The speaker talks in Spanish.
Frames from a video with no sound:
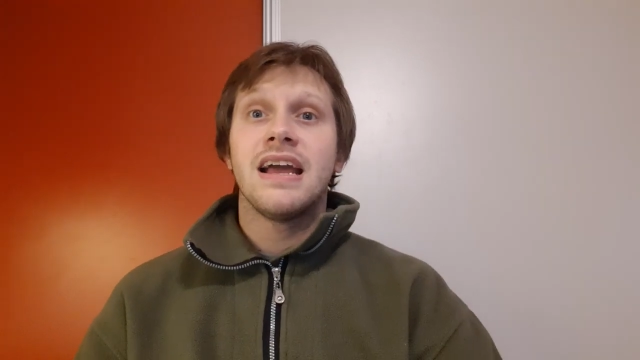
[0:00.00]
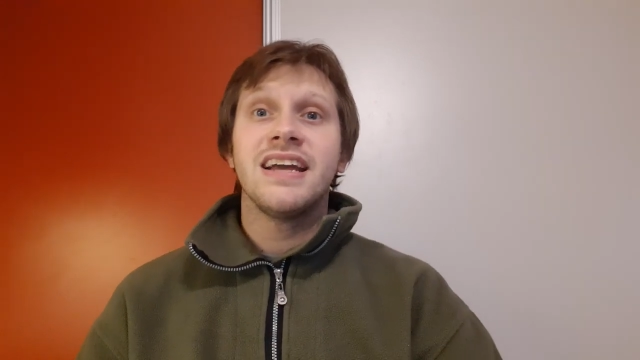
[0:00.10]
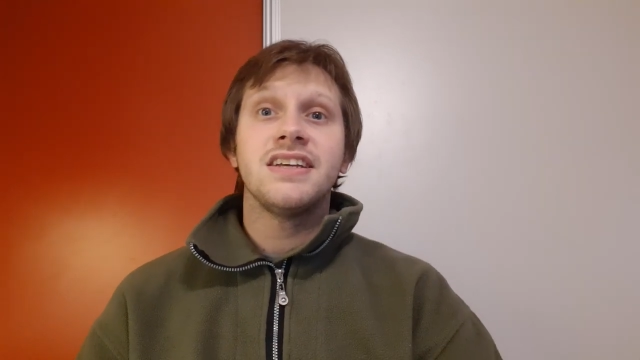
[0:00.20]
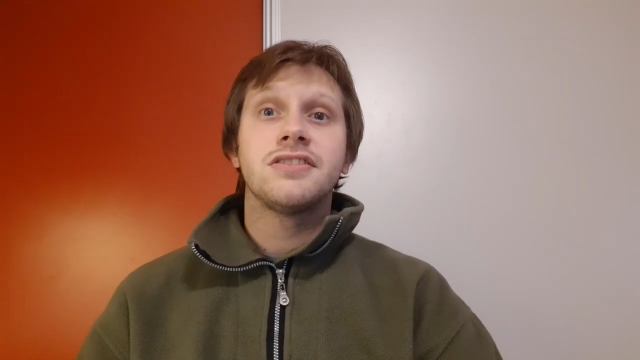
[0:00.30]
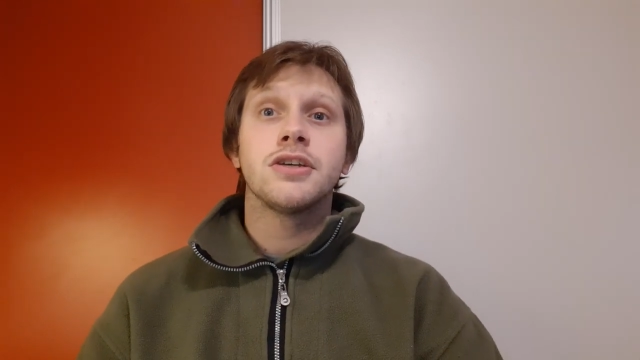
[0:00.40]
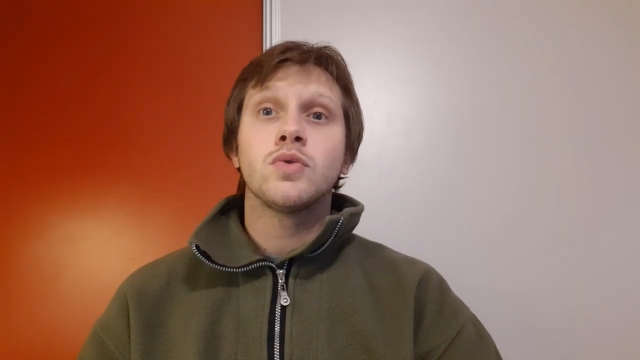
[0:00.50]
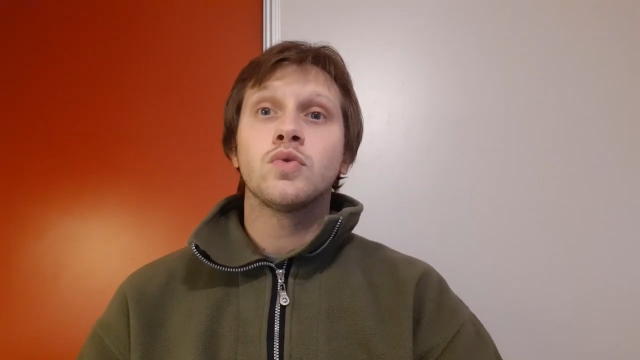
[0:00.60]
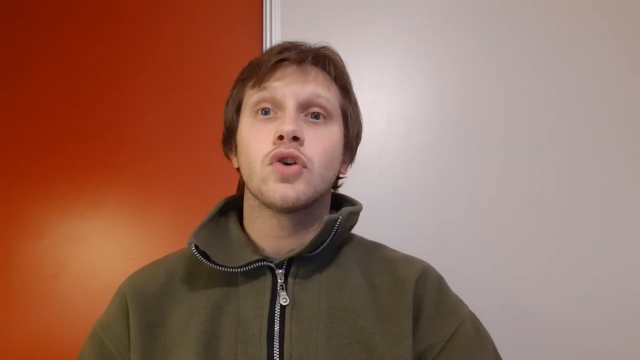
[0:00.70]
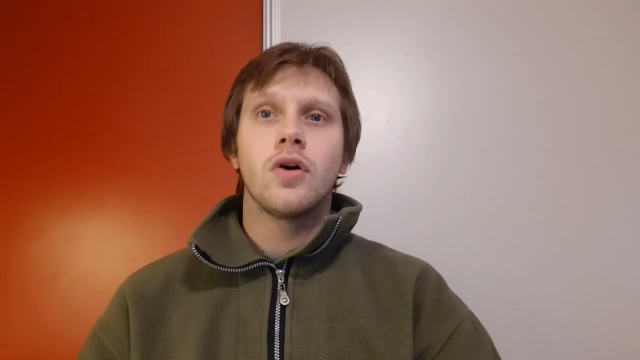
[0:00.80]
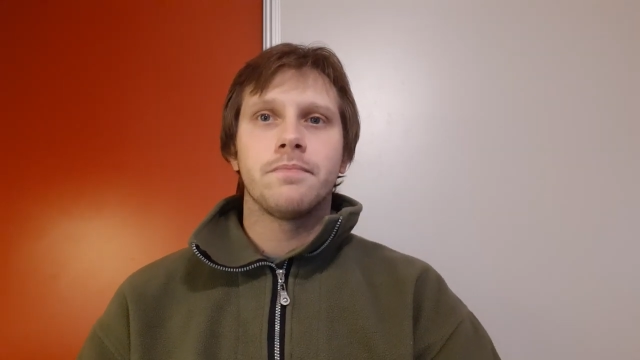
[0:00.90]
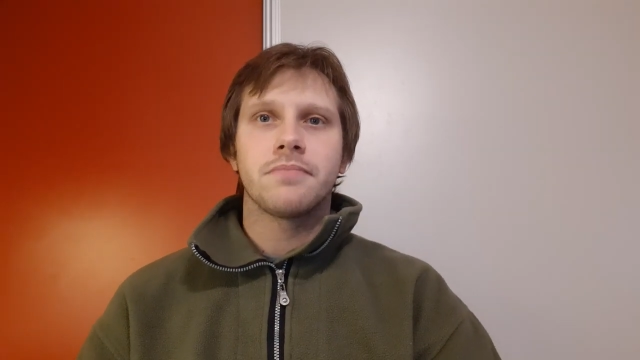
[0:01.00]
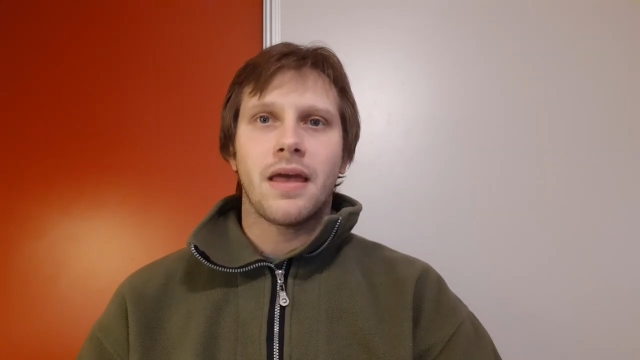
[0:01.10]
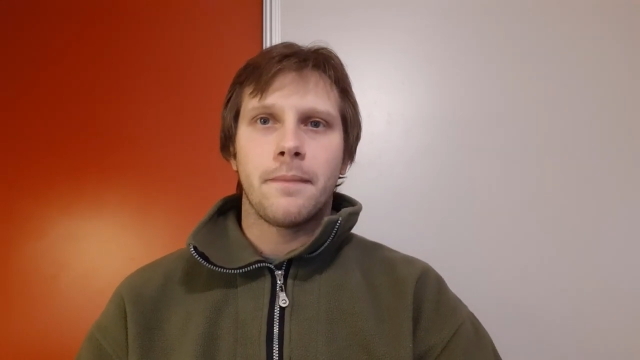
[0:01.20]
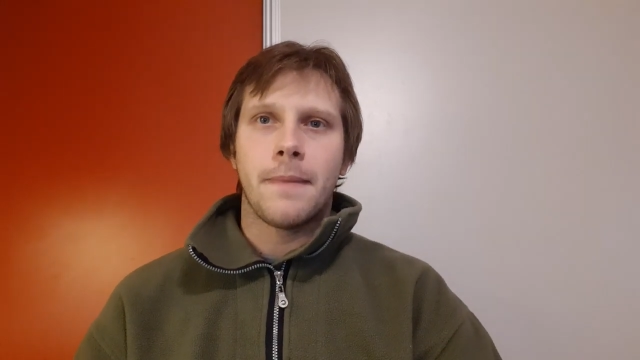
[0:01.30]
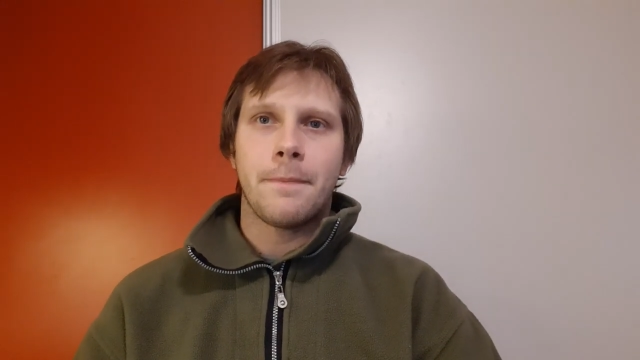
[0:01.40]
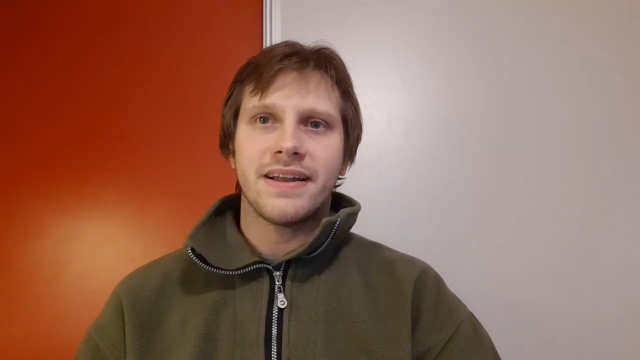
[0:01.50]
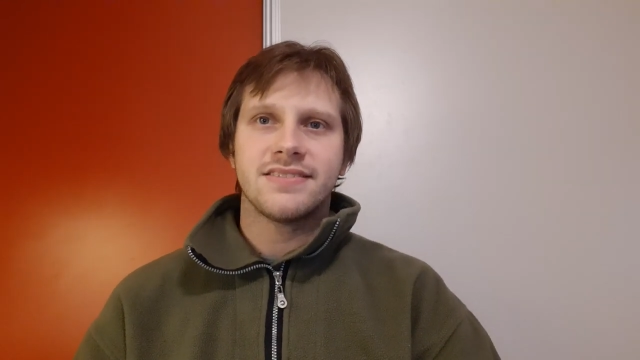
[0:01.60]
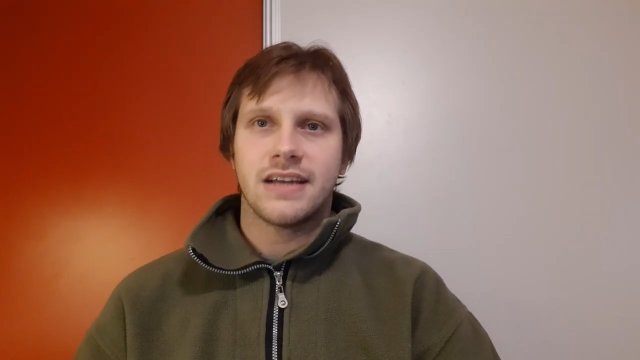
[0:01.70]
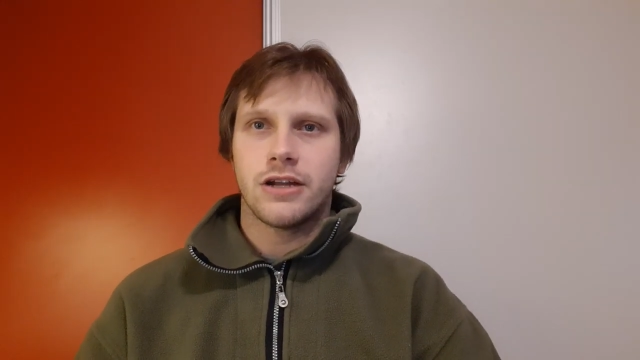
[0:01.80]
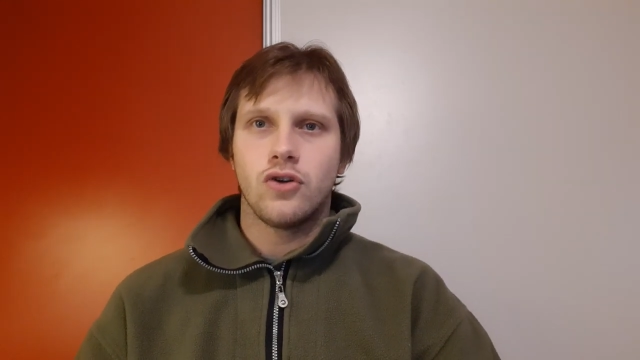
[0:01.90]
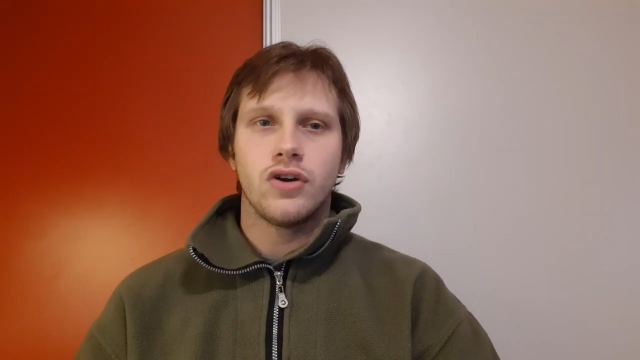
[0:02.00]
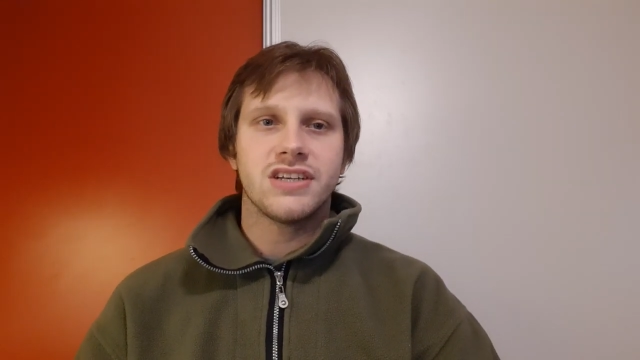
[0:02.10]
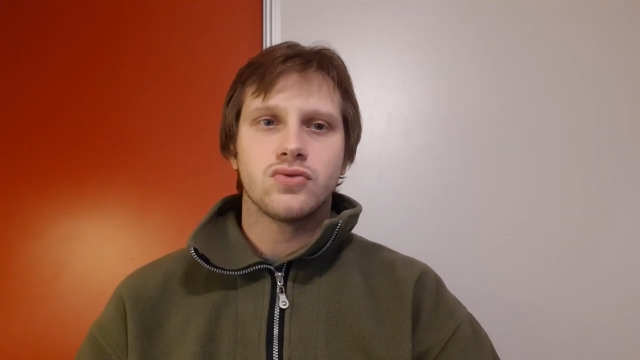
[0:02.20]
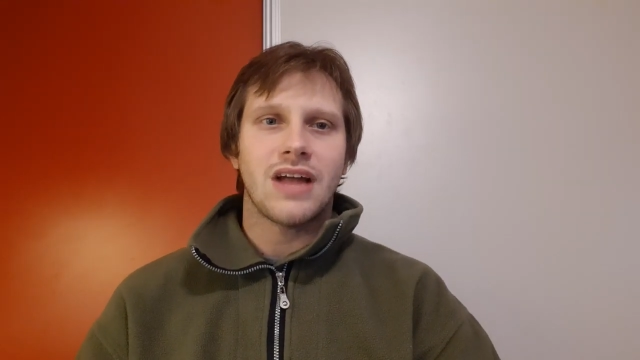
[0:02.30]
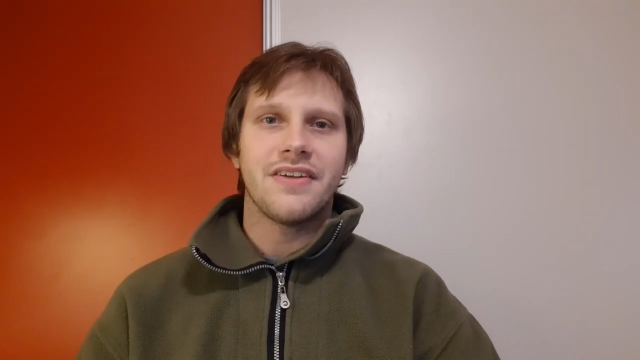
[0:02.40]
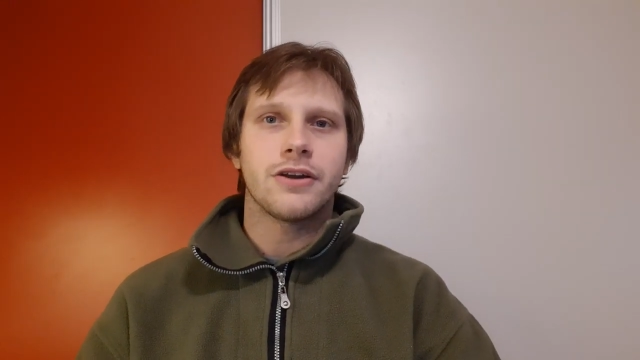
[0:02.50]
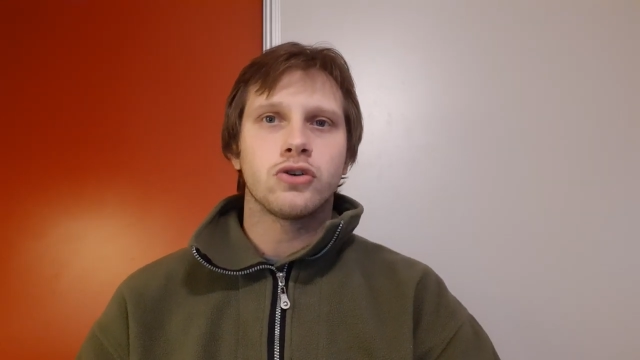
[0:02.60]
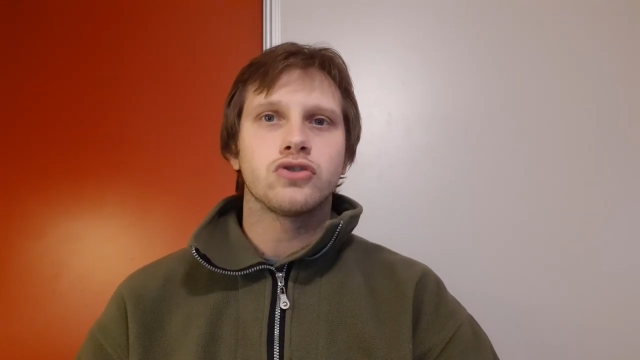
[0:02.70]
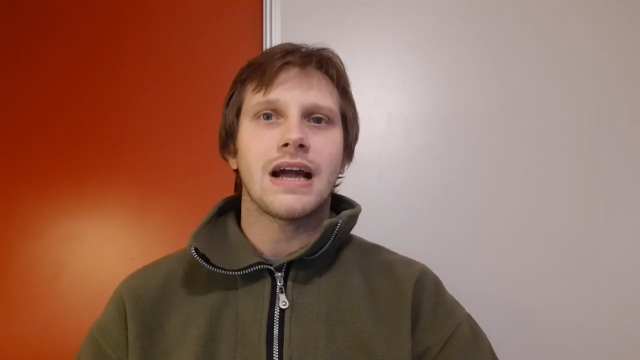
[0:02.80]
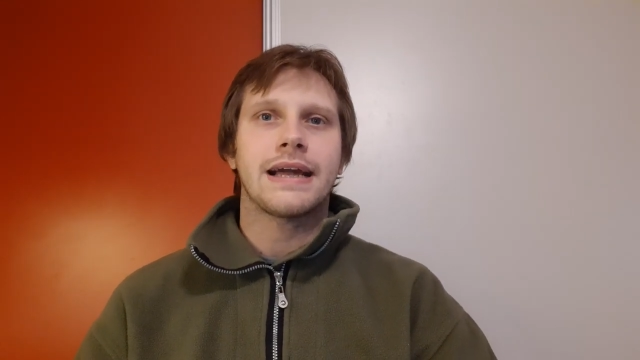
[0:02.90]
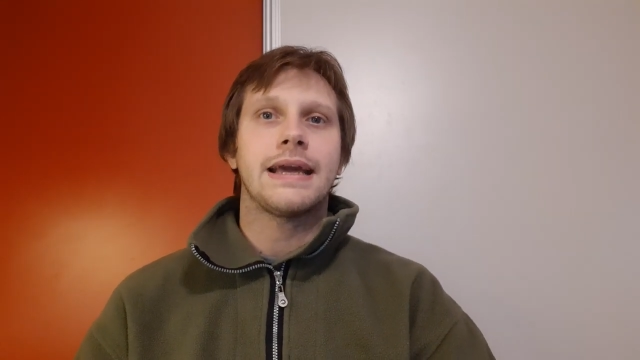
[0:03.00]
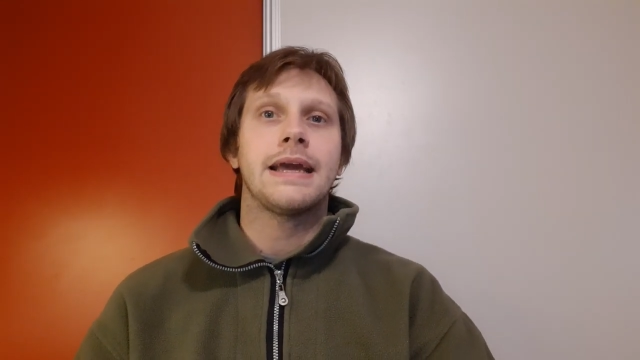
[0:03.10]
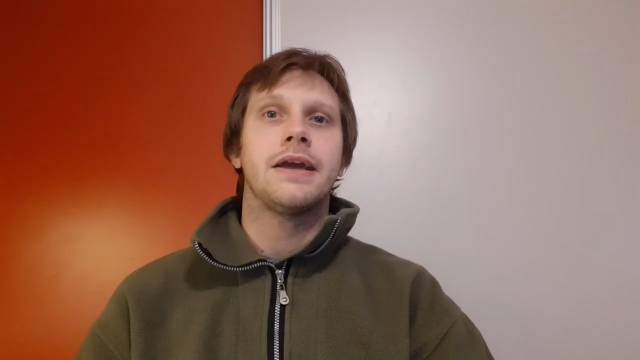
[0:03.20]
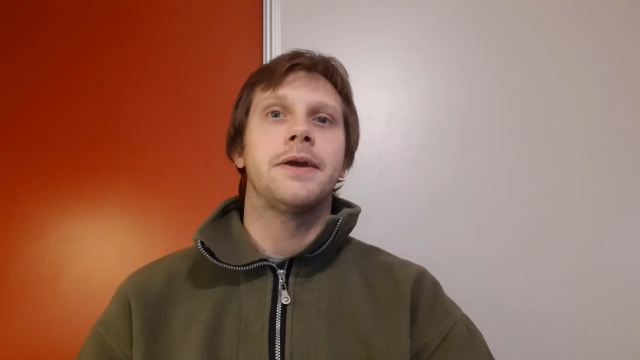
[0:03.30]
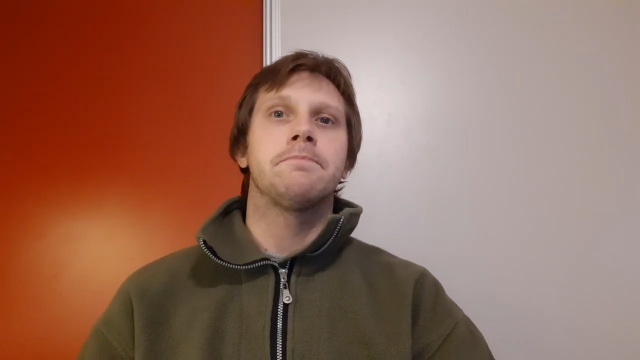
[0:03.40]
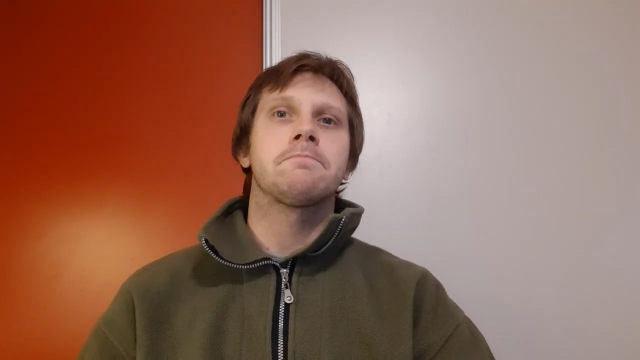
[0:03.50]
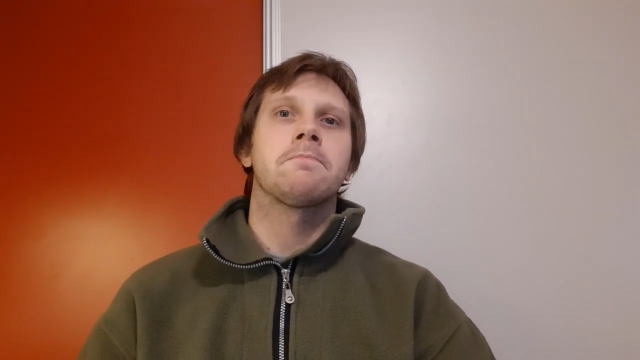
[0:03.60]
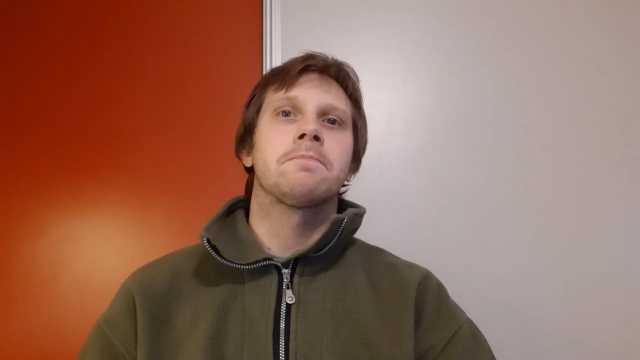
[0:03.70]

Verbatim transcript: En instituto me parece que no es una derrota que